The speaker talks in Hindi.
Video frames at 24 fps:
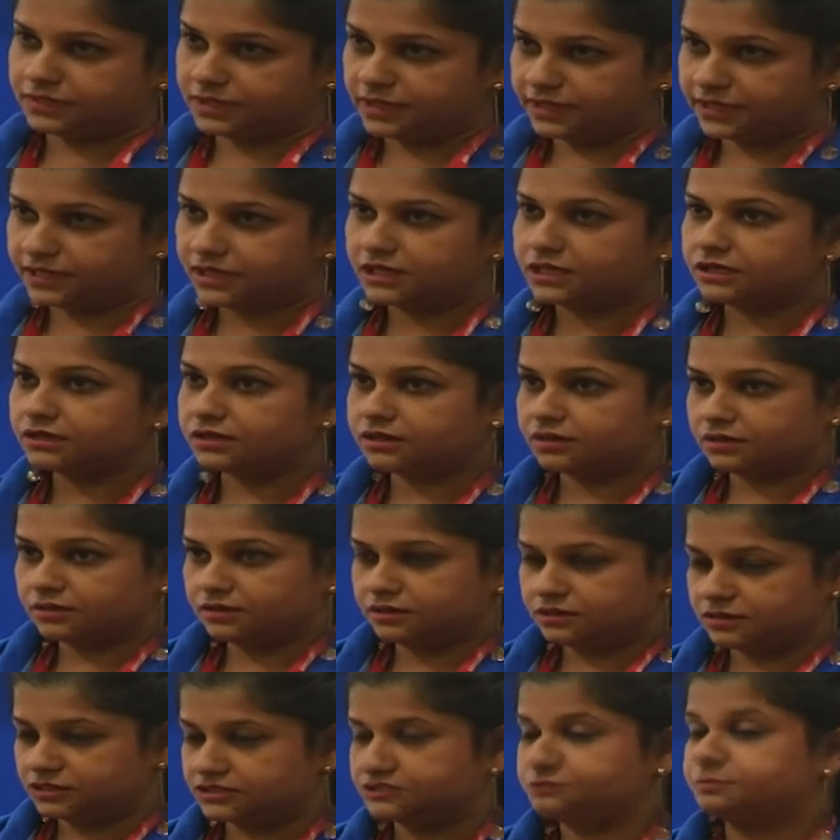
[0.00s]
लिए
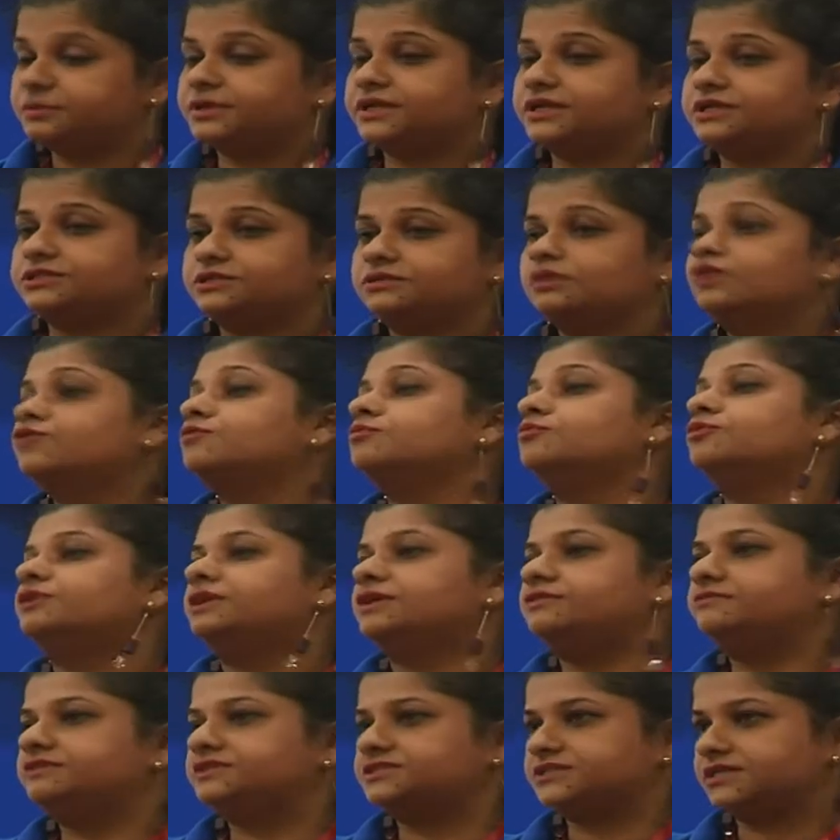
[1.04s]
इंस्पिरेशन और
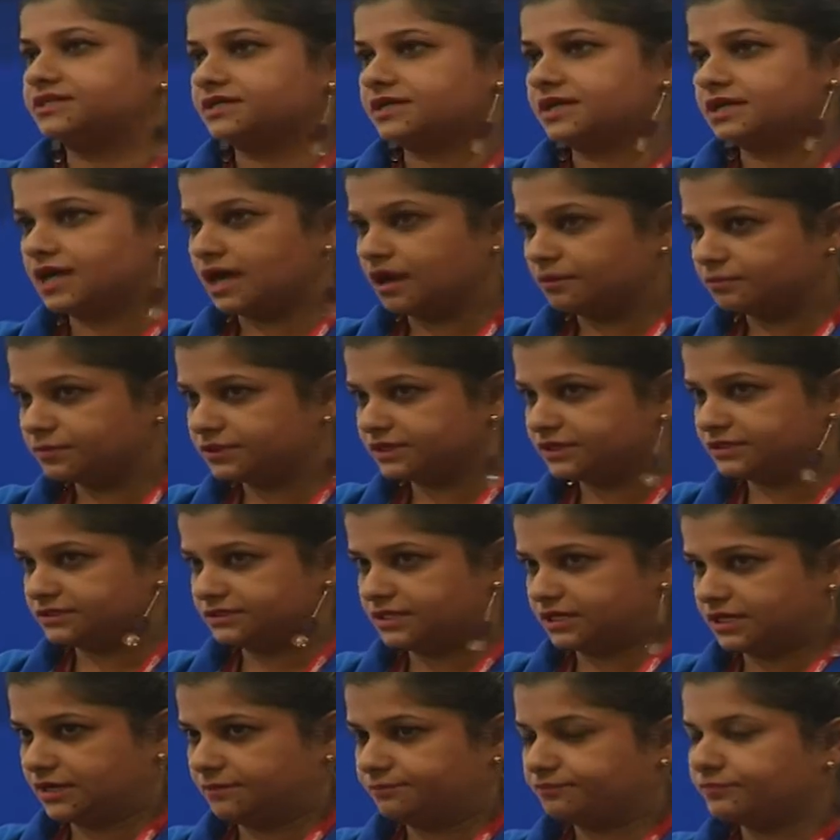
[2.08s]
मोटिवेशन का काम
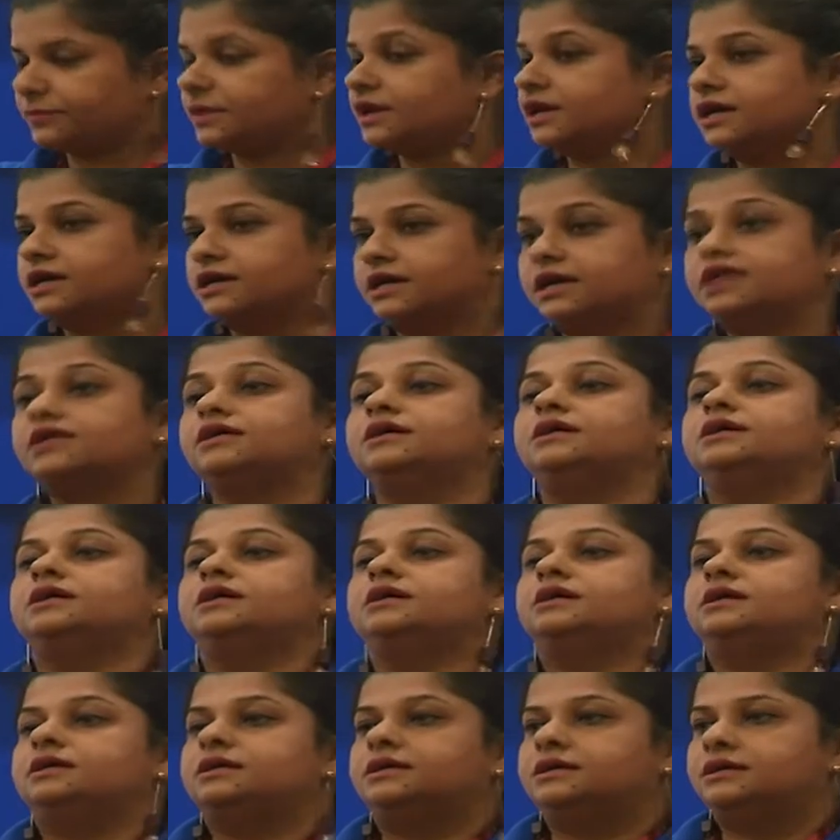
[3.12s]
करता है अगर
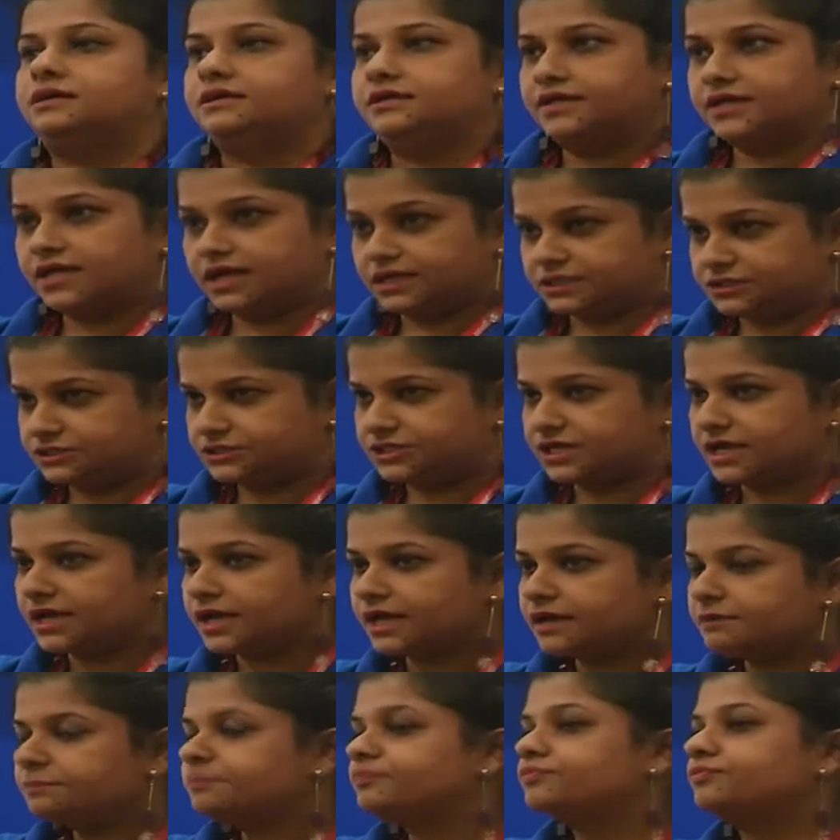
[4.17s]
ये अच्छा
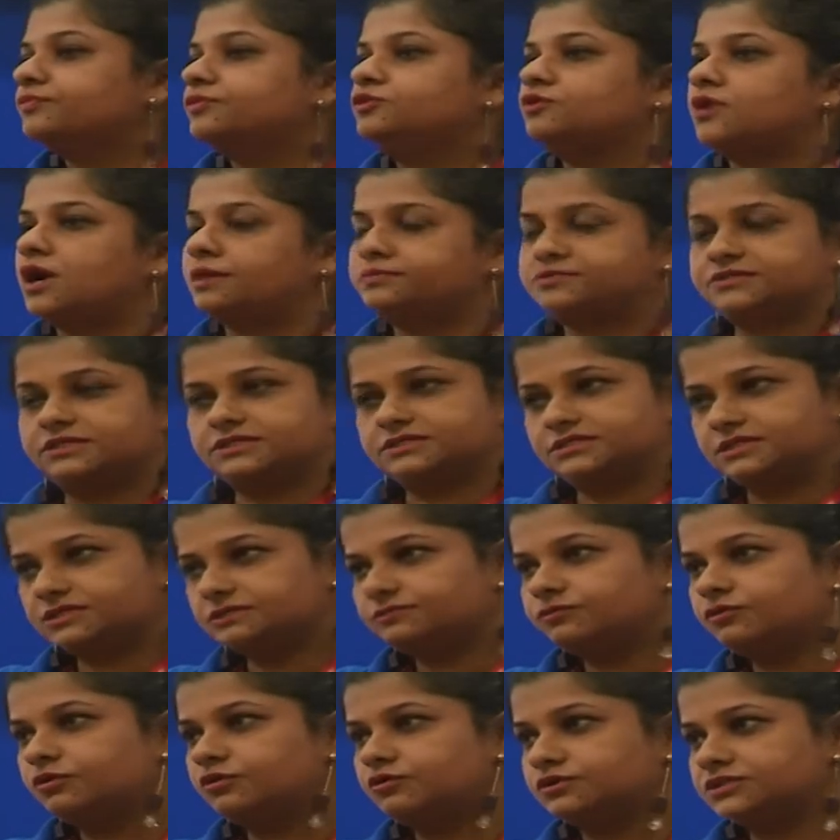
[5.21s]
है तो आप
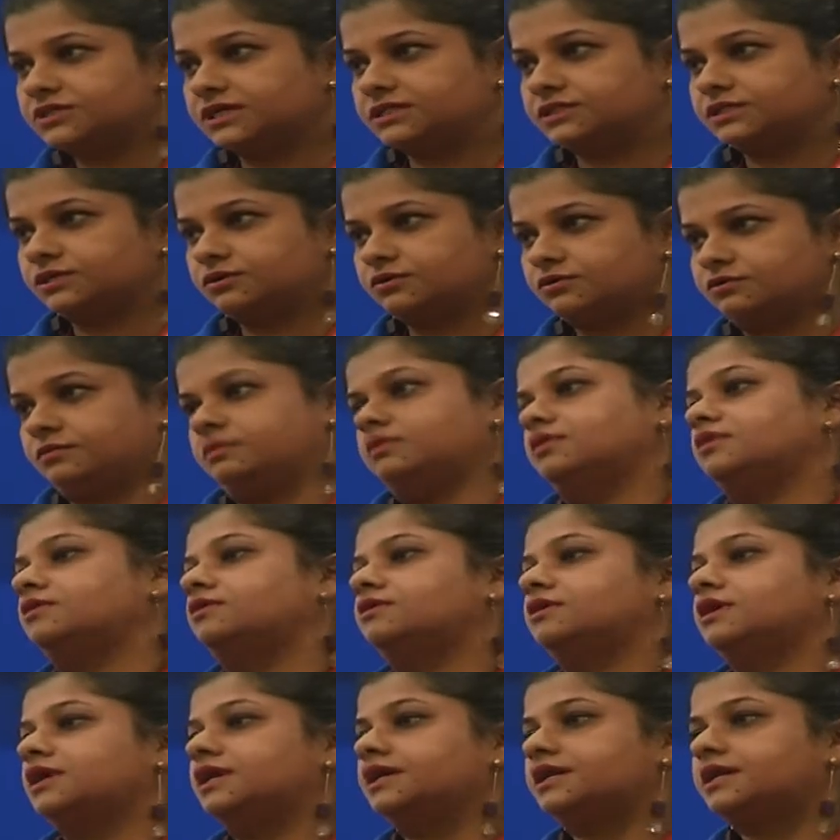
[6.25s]
सक्सेसफुल हो जाते हो
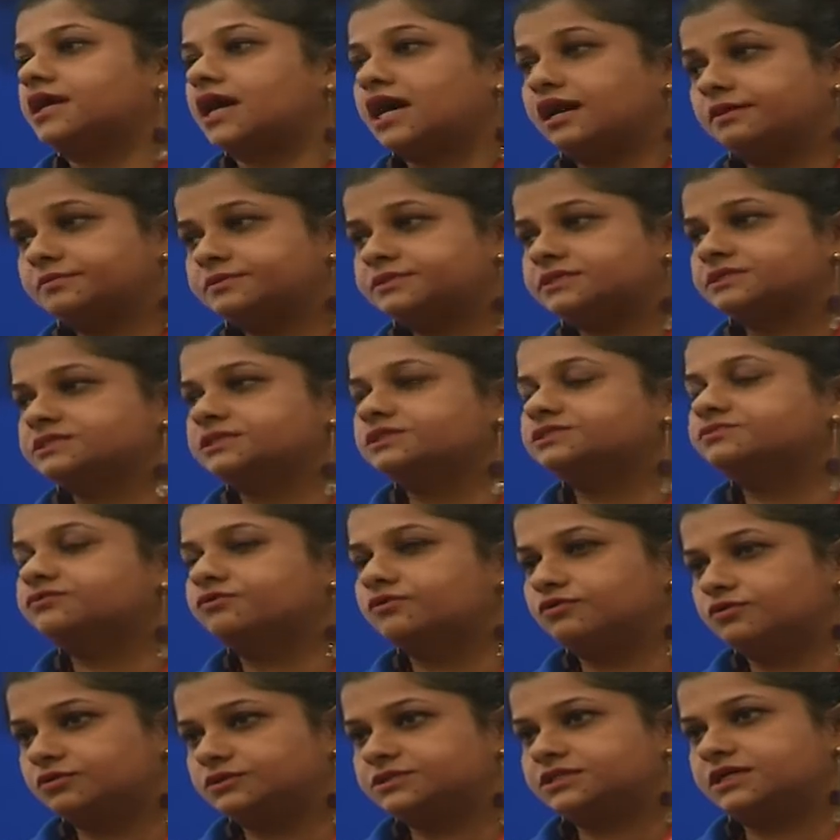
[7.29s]
और अगर आप
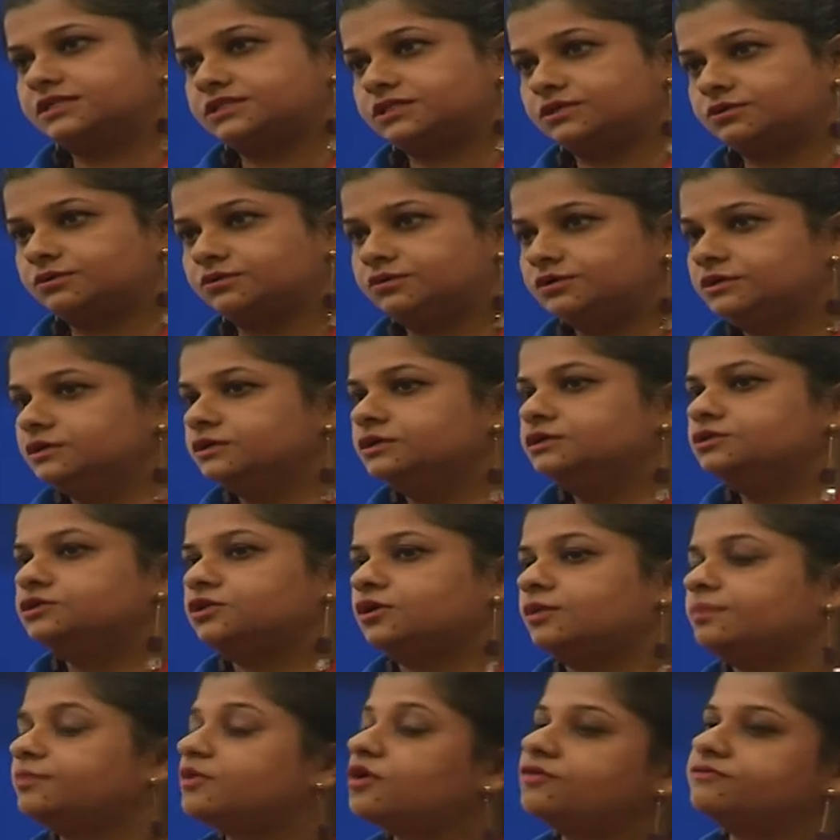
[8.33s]
सक्सेसफुल हो जाते हो
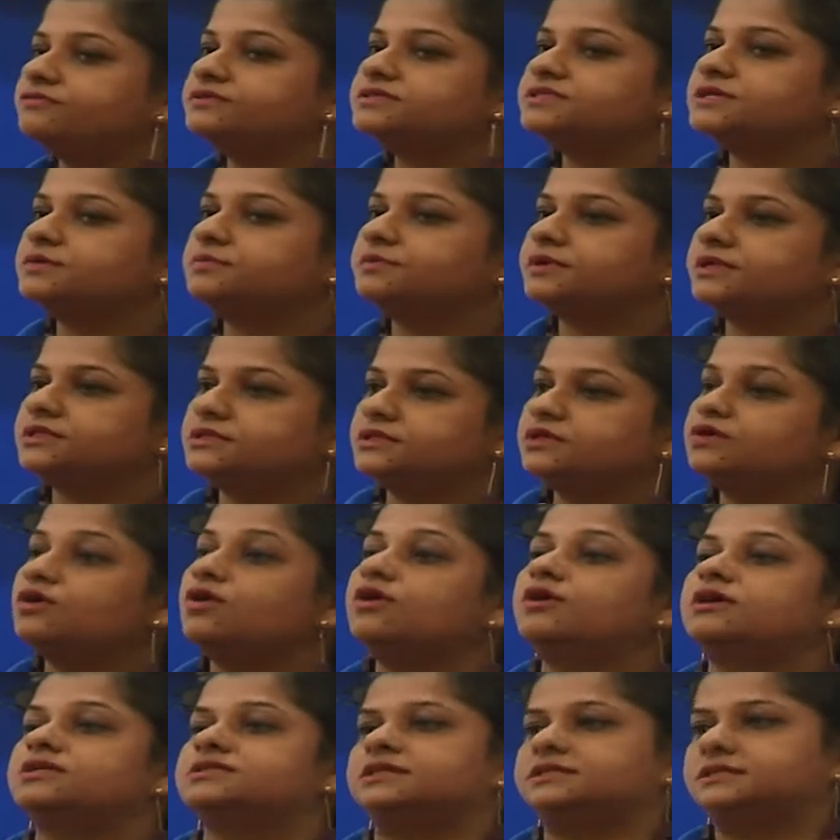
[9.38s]
तो आप ऑफिस के प्रति
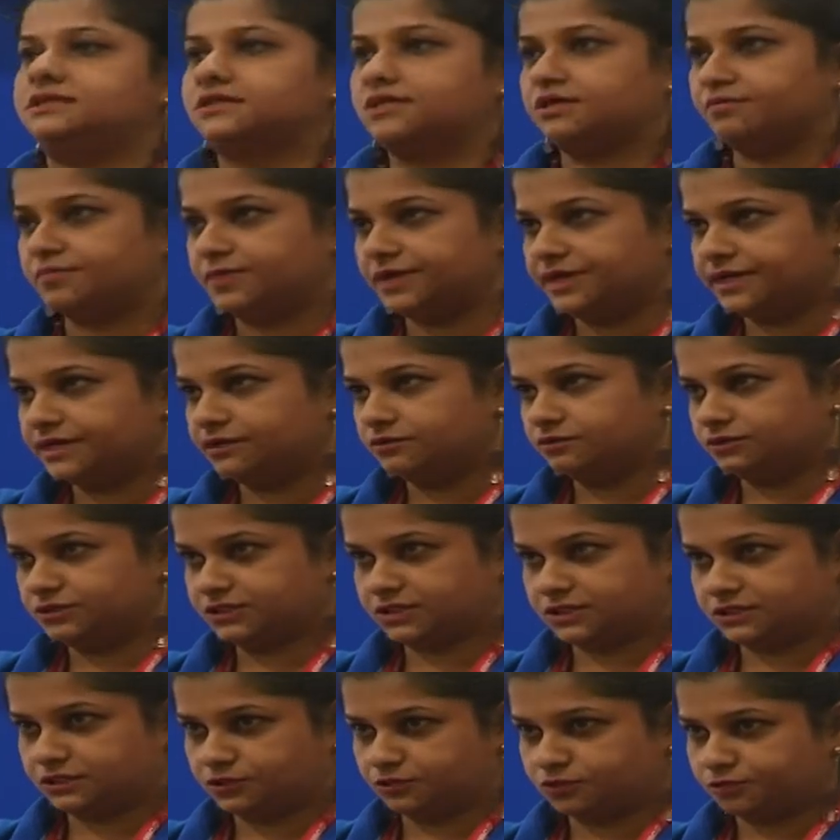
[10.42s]
और ज़्यादा कमिटेड हो
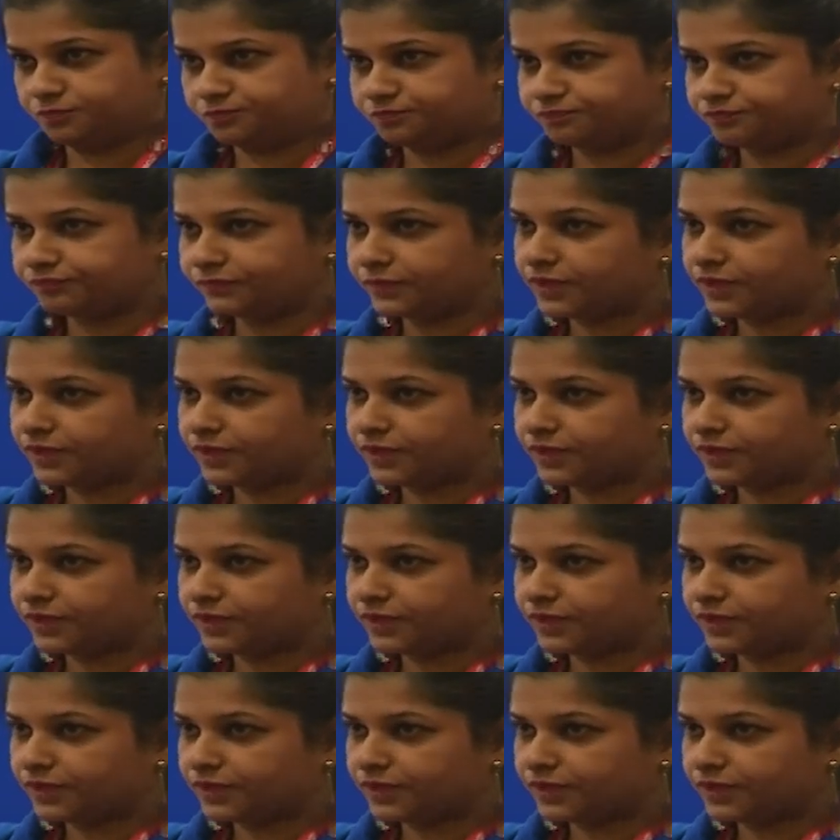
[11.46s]
जाते हो